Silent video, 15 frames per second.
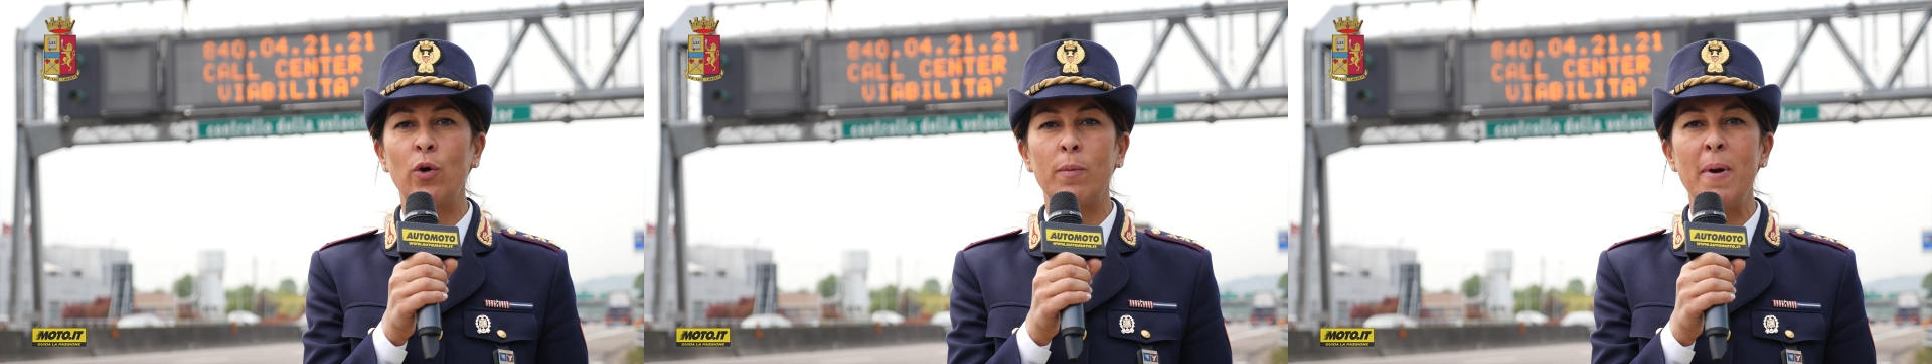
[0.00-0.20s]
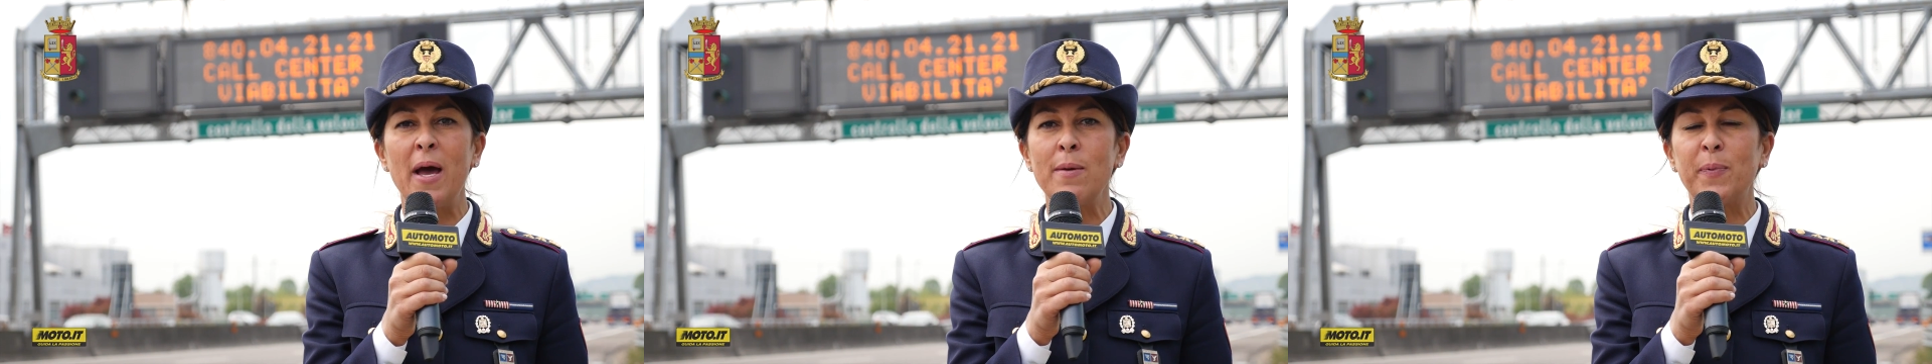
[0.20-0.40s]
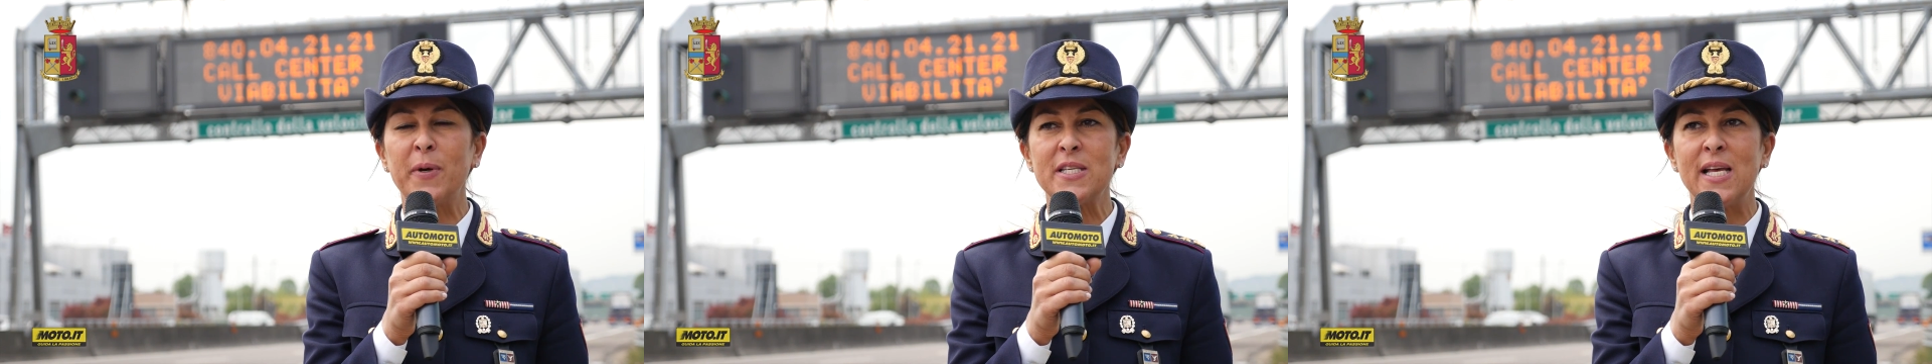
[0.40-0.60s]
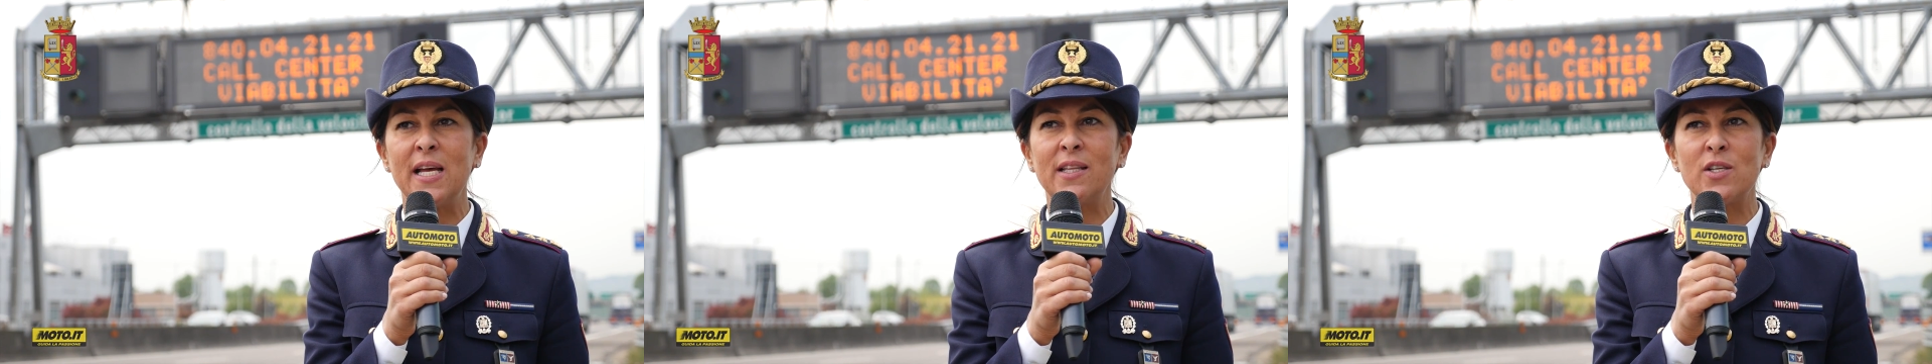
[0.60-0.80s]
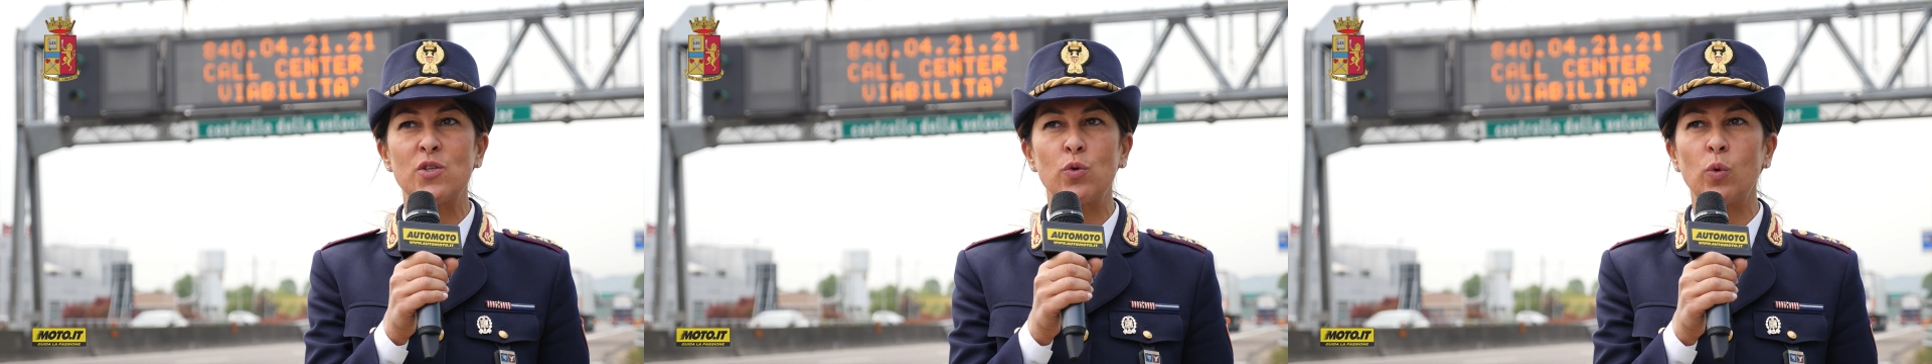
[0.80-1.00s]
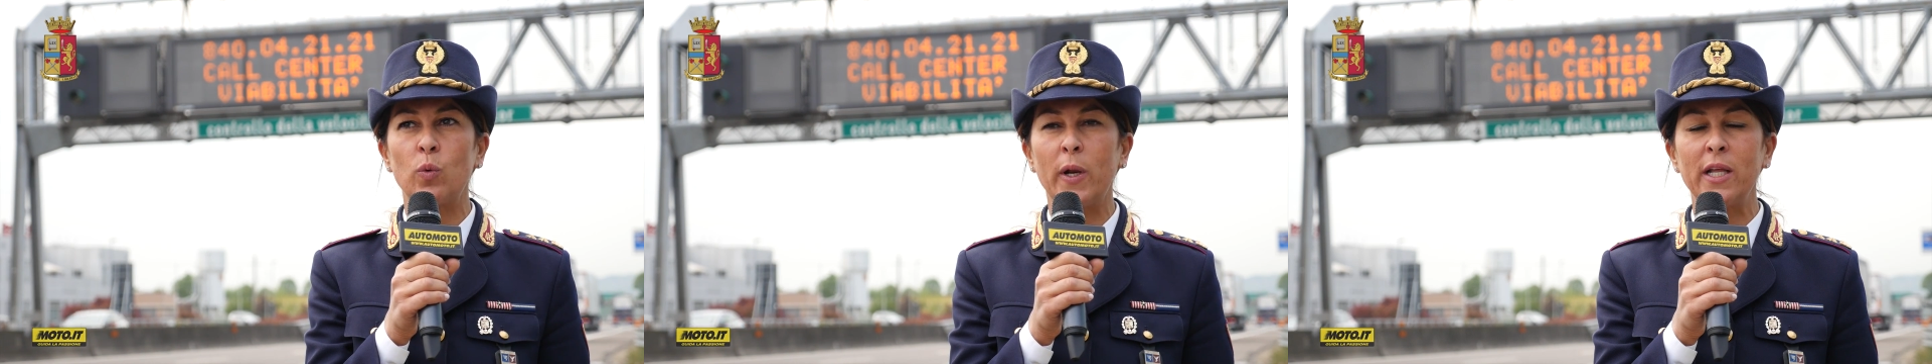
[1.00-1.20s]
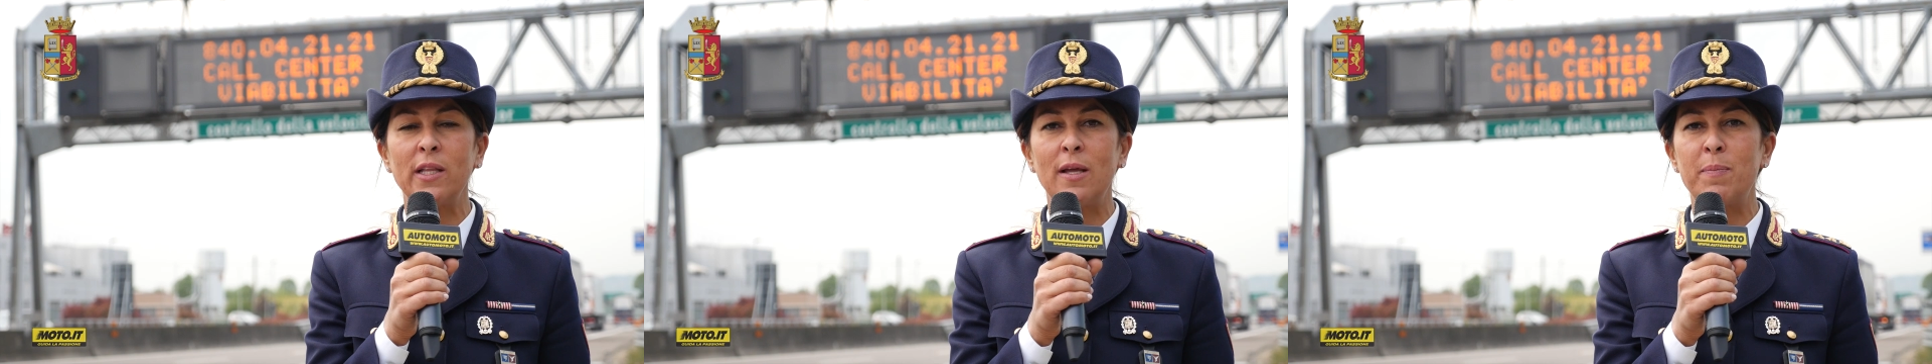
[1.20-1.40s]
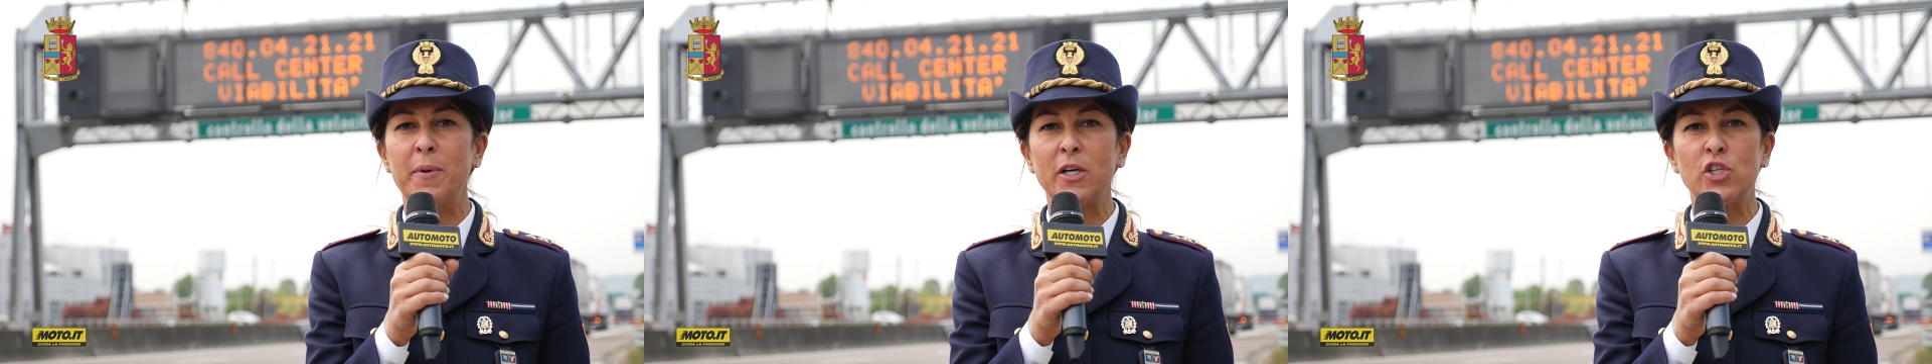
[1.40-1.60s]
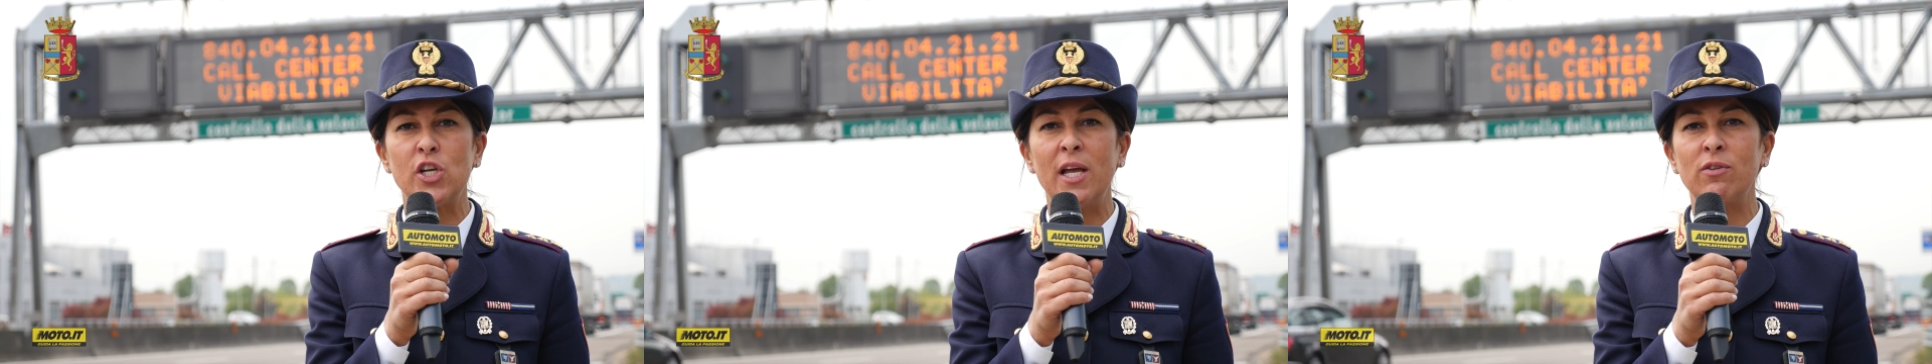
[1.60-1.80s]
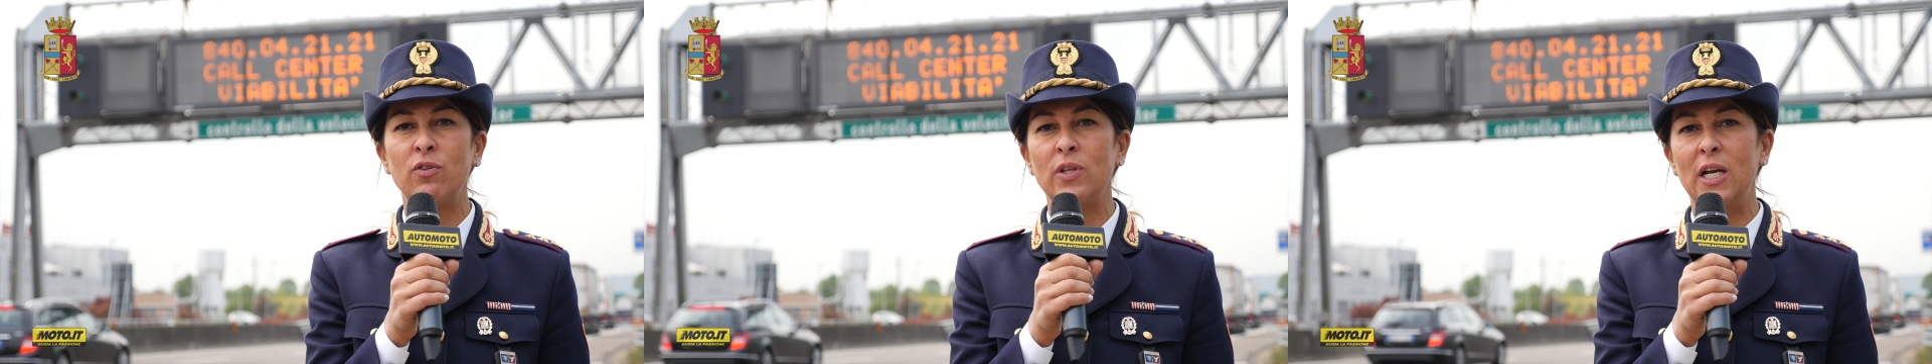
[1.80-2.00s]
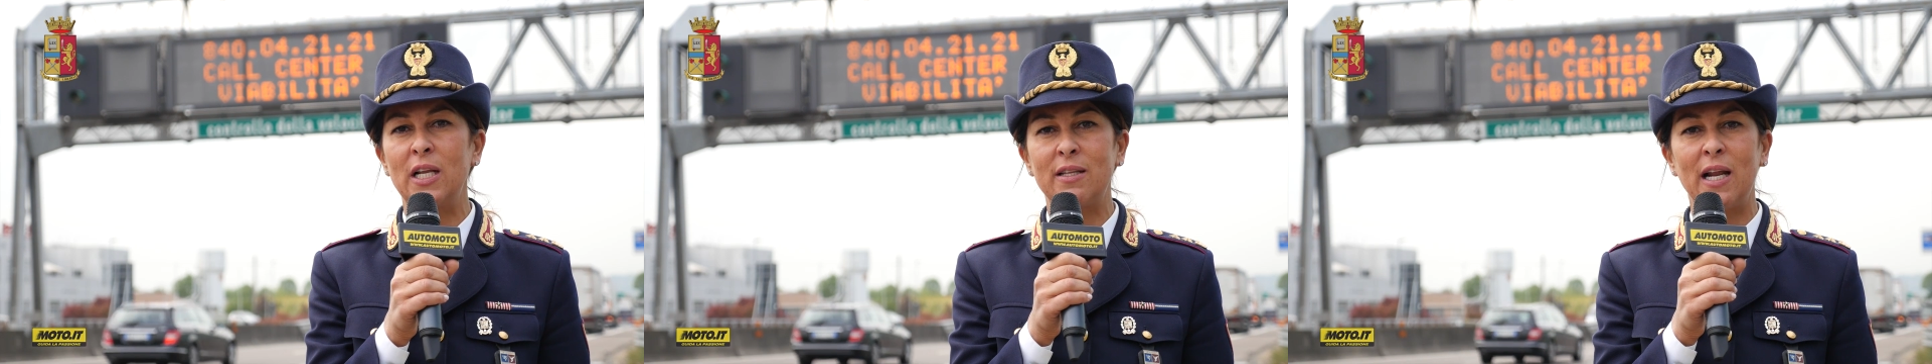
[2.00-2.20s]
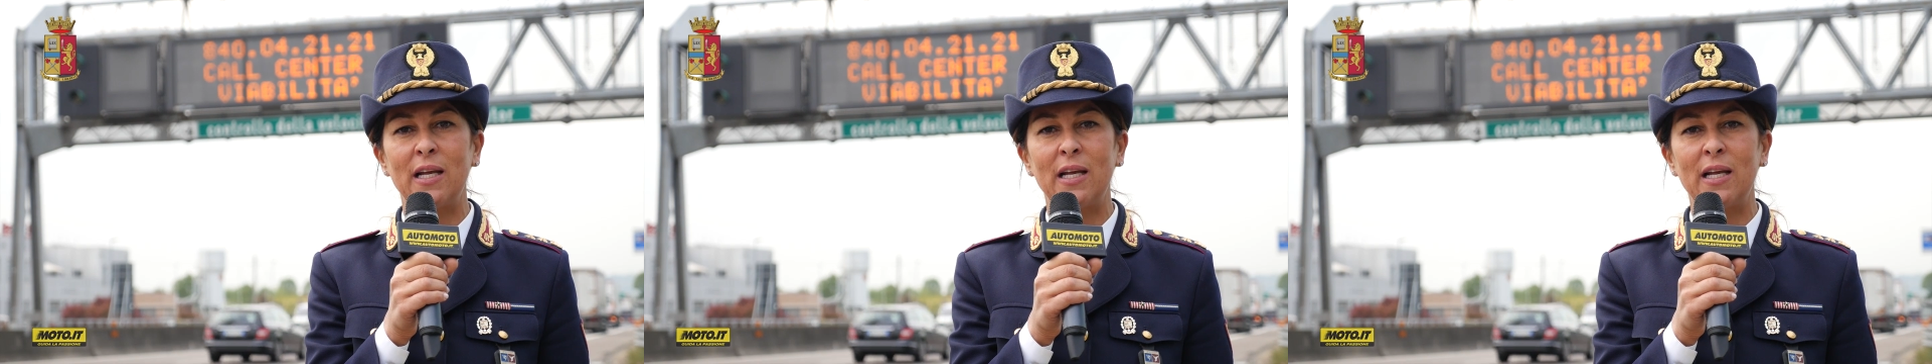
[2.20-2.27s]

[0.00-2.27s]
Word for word: ormai presente sul 40% delle